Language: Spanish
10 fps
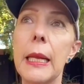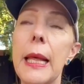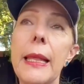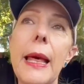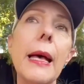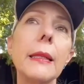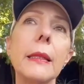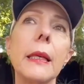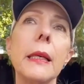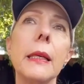La edad
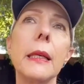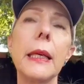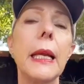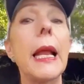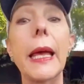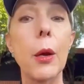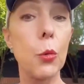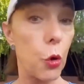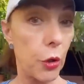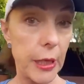es la que
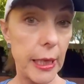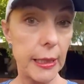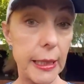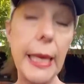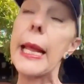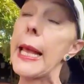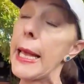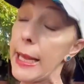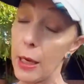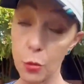uno quiera tener
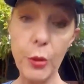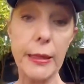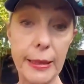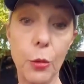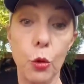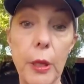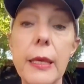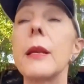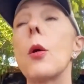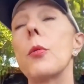en algunas
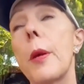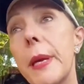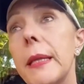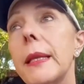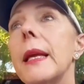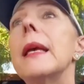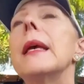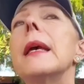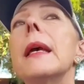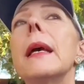circunstancias, obviamente.
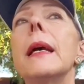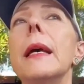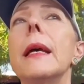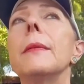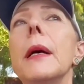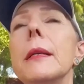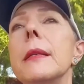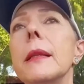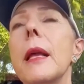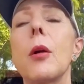Eh, hay
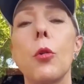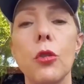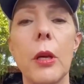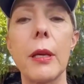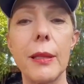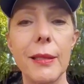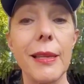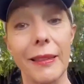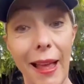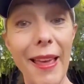ciertas cosas de
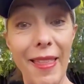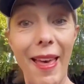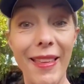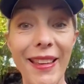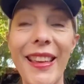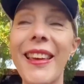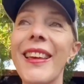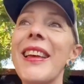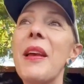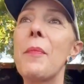ciertas edades
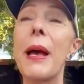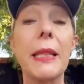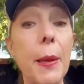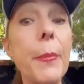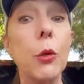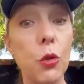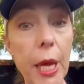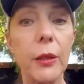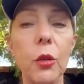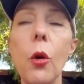que van
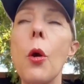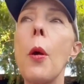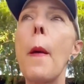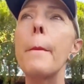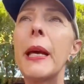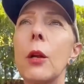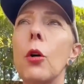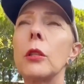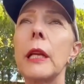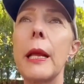disminuyendo,
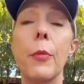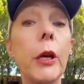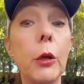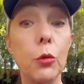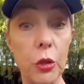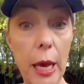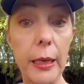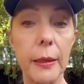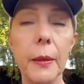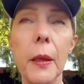pero tenemos que
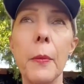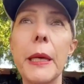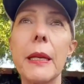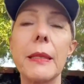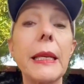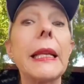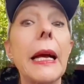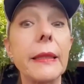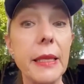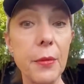luchar para seguir
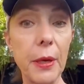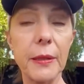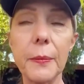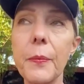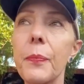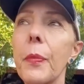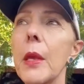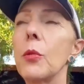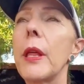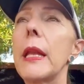activas.
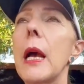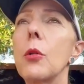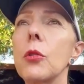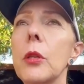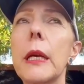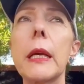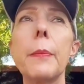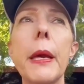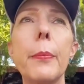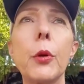Y una de las cosas
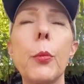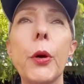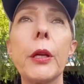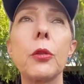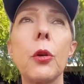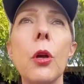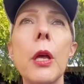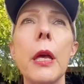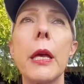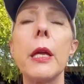que me he propuesto
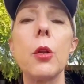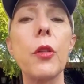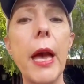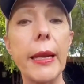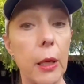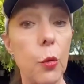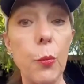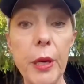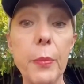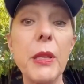es no dejar de
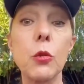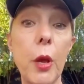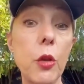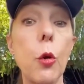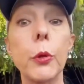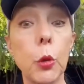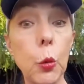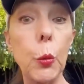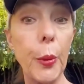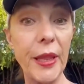cumplir mis sueños por
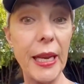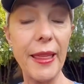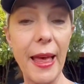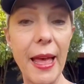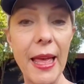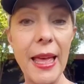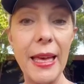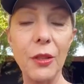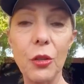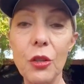culpa de la edad.
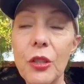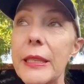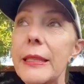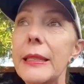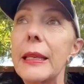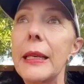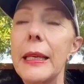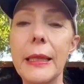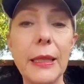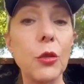Entonces,
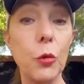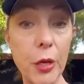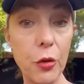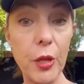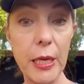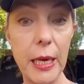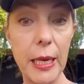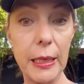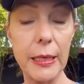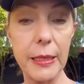este sueño de ir a
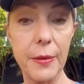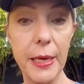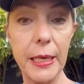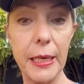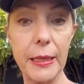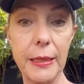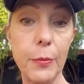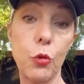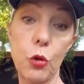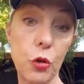la Gran Sabana, hace
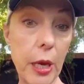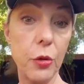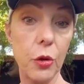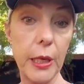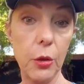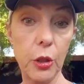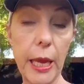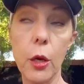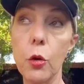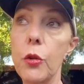muchos años que lo
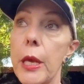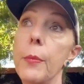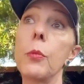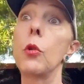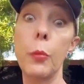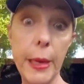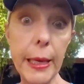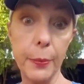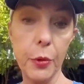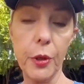tengo, de
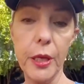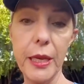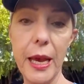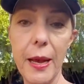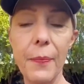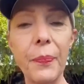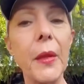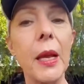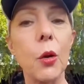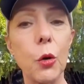volver, porque ya
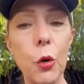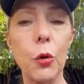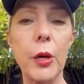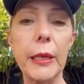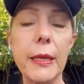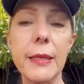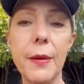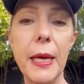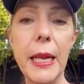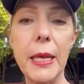conozco la Gran
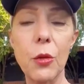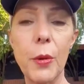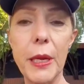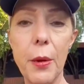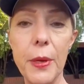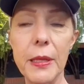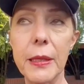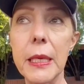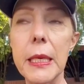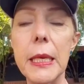Sabana, he ido varias
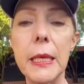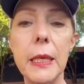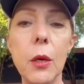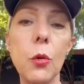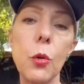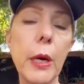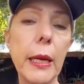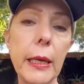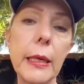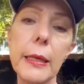veces y es un
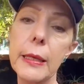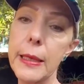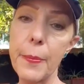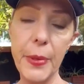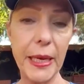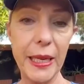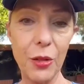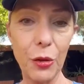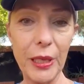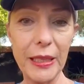lugar en el que siempre he
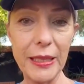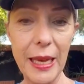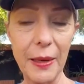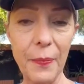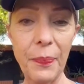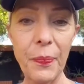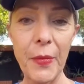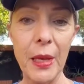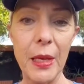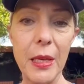querido regresar.
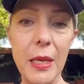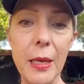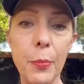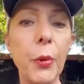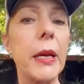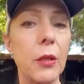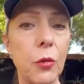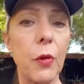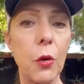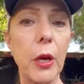Y pues
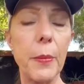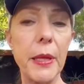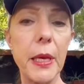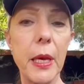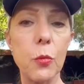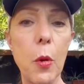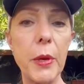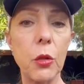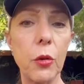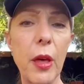eso fue lo que me dije en un
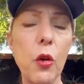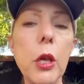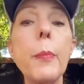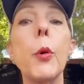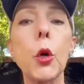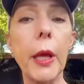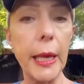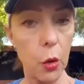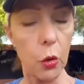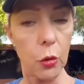momento dado, ¿y por
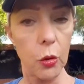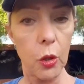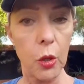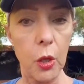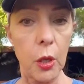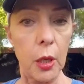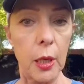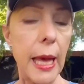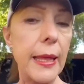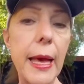qué no?
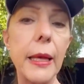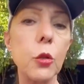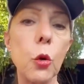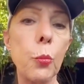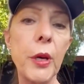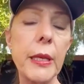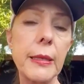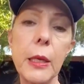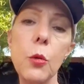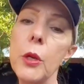La edad no puede
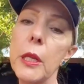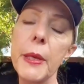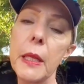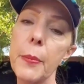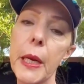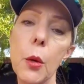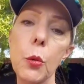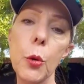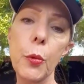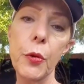ser un límite para
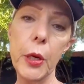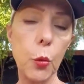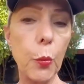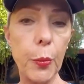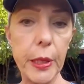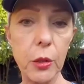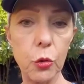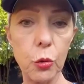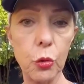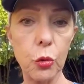uno poder cumplir
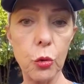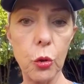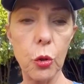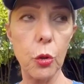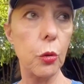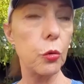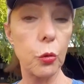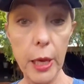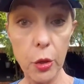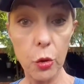sus eh,
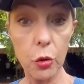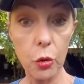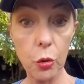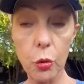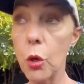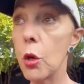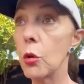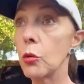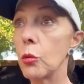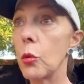sueños o
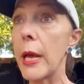sus